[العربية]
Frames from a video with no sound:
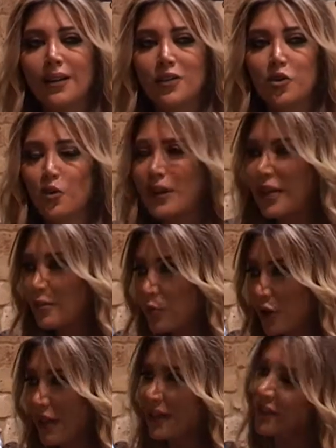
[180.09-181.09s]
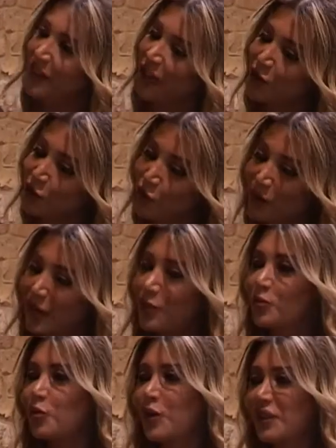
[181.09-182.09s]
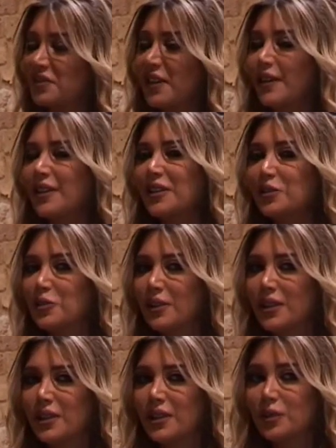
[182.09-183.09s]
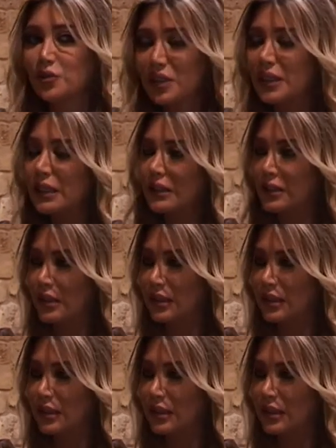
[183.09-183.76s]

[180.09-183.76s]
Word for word: شويه مناكفه على شويه موافقه وفعلا